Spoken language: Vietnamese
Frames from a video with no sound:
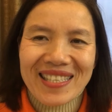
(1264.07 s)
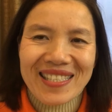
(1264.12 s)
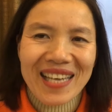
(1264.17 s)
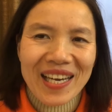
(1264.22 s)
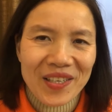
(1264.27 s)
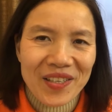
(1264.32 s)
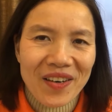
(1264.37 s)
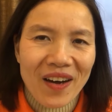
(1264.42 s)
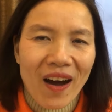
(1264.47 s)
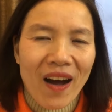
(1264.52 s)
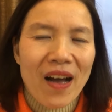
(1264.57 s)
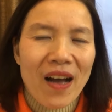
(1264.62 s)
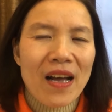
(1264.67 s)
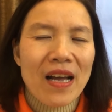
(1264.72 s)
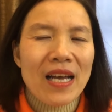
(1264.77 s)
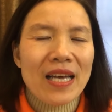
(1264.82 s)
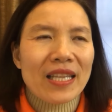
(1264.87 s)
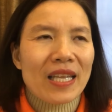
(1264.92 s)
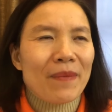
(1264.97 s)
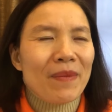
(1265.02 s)
trí nhà cửa
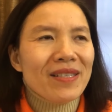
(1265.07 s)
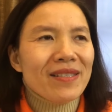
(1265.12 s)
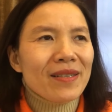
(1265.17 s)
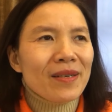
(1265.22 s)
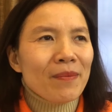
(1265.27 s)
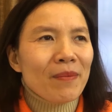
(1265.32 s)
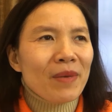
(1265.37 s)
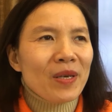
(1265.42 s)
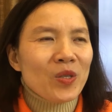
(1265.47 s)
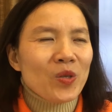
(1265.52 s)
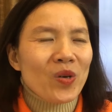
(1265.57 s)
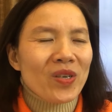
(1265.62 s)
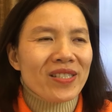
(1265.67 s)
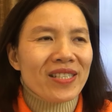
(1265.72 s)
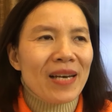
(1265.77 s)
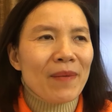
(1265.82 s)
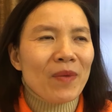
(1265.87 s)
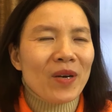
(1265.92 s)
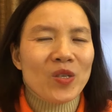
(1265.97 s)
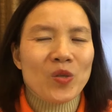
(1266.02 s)
thế bây giờ mình chuyển
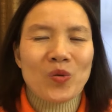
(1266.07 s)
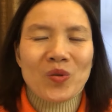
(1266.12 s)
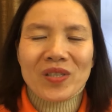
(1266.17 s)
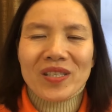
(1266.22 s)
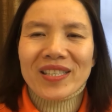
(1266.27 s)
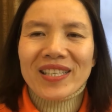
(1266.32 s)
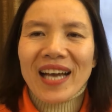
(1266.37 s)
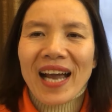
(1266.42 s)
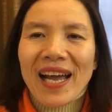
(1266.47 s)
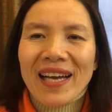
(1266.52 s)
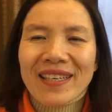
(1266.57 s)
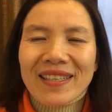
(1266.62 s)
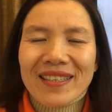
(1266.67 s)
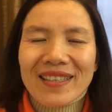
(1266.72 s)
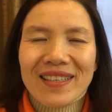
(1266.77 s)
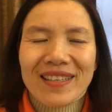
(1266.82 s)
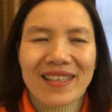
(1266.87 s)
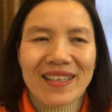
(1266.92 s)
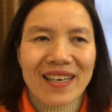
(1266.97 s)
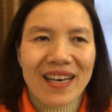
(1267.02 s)
sang một cái chủ ngữ khác
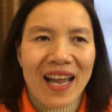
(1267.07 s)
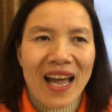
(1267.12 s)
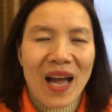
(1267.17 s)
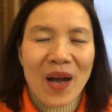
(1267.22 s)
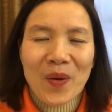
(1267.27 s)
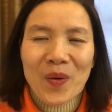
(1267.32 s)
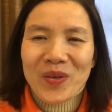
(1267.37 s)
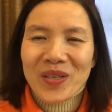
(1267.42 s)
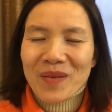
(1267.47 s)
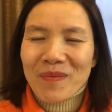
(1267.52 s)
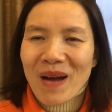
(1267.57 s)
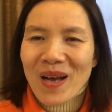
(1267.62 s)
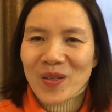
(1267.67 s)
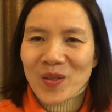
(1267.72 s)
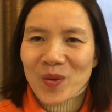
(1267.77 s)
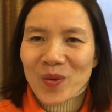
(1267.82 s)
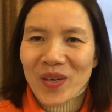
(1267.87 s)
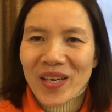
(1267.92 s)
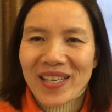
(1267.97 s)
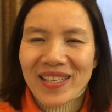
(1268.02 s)
là ngôi thứ ba
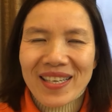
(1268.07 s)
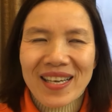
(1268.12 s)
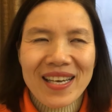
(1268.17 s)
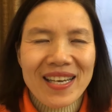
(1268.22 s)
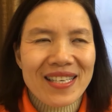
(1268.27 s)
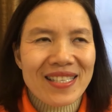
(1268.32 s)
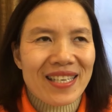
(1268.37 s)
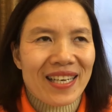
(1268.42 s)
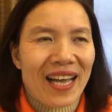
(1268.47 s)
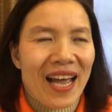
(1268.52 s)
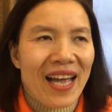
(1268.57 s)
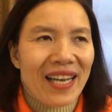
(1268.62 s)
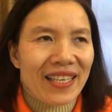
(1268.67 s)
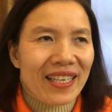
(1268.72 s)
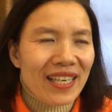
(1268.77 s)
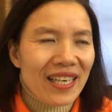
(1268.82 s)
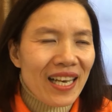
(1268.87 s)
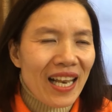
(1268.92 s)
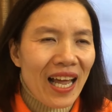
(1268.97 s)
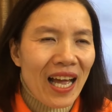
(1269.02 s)
số ít chẳng
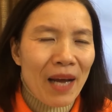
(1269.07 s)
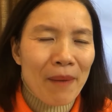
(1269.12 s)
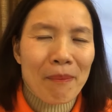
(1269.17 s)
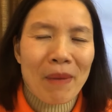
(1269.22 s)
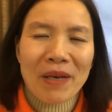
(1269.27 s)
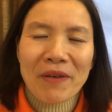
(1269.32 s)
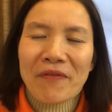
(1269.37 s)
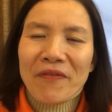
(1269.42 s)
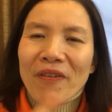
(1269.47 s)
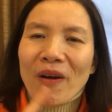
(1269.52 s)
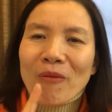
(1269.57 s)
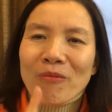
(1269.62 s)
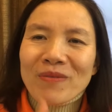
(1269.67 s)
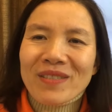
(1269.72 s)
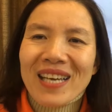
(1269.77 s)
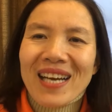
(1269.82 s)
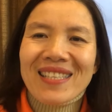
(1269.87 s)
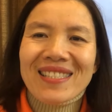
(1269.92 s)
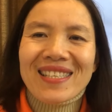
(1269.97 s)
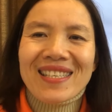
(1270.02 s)
hạn như là bạn
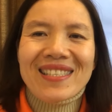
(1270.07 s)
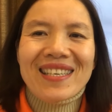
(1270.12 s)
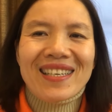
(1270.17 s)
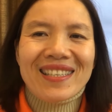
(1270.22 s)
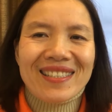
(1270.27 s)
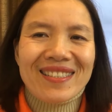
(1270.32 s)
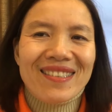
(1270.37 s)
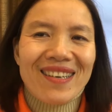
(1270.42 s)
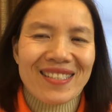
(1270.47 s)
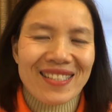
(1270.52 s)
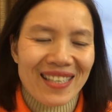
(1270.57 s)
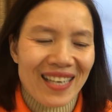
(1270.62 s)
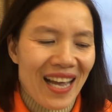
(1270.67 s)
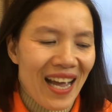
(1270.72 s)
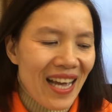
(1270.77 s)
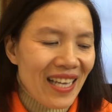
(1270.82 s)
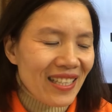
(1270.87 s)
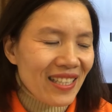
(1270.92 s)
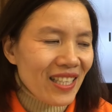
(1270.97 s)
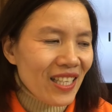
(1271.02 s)
phong trang trí nhà cửa chẳng
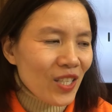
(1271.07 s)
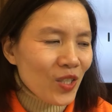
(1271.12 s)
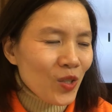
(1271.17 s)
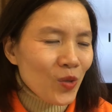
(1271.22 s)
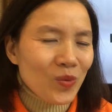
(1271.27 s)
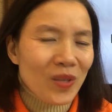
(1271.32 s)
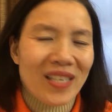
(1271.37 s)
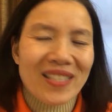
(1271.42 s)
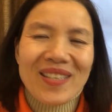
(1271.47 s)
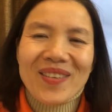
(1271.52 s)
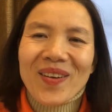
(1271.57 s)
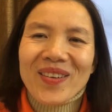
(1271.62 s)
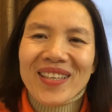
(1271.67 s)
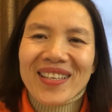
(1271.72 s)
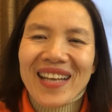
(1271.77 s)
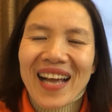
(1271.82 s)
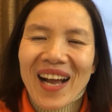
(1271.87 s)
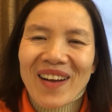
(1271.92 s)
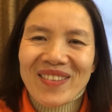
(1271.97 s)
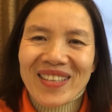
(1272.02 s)
hạn thì chúng ta sẽ nói
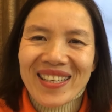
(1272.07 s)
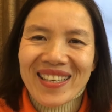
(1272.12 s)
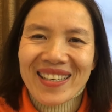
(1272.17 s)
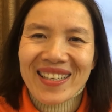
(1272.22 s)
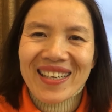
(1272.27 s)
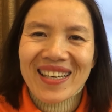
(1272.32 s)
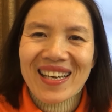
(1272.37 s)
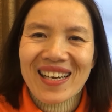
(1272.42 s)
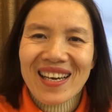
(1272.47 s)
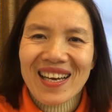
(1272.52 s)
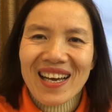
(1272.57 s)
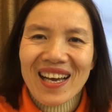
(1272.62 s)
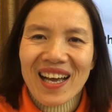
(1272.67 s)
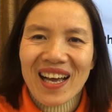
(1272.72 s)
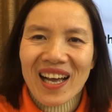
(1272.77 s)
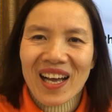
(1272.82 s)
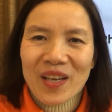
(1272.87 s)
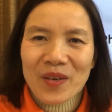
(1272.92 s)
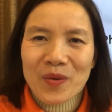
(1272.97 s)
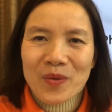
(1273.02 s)
thế nào nhỉ
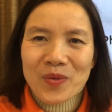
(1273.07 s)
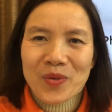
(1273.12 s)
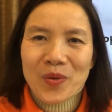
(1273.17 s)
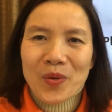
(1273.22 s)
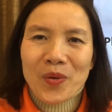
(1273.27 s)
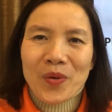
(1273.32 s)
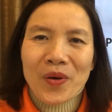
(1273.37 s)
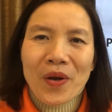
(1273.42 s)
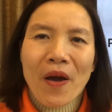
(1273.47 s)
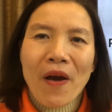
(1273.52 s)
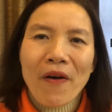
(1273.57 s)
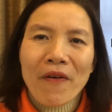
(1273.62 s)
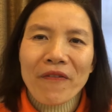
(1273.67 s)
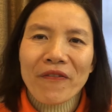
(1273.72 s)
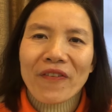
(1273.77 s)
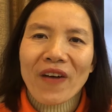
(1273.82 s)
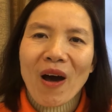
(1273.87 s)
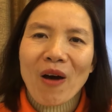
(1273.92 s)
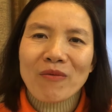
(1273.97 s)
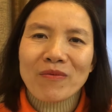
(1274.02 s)
à đúng rồi
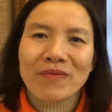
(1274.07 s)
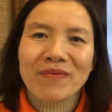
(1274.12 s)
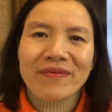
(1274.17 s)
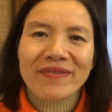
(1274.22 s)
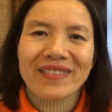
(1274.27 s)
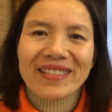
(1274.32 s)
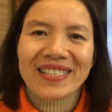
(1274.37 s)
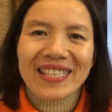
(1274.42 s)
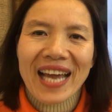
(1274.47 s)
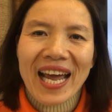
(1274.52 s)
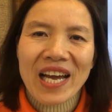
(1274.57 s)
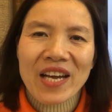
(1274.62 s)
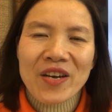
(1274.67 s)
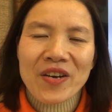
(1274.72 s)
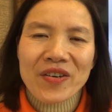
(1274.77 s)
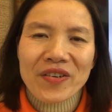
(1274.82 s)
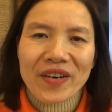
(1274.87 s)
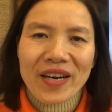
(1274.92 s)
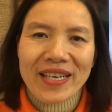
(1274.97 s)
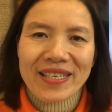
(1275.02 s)
phong
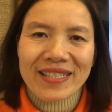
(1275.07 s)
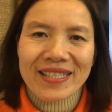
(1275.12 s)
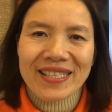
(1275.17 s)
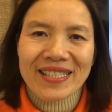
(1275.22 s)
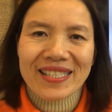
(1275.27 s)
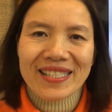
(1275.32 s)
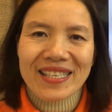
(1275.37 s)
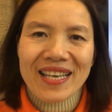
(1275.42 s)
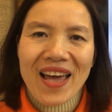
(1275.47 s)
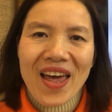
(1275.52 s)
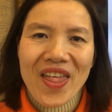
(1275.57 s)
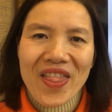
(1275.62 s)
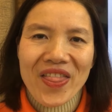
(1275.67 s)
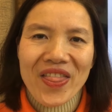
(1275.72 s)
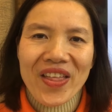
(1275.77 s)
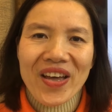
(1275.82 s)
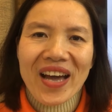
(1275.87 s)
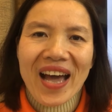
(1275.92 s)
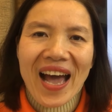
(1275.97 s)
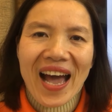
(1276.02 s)
decorates
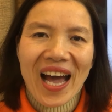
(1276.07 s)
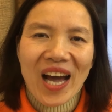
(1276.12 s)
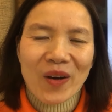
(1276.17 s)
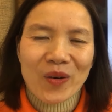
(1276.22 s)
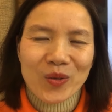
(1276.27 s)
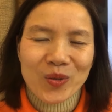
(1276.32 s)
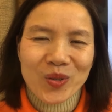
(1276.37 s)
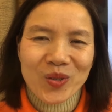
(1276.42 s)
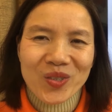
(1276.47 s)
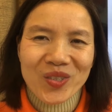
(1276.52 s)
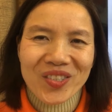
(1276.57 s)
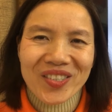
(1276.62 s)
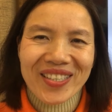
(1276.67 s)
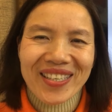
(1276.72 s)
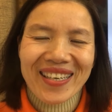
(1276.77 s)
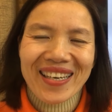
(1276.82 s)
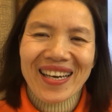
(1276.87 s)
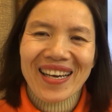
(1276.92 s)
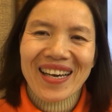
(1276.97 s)
the house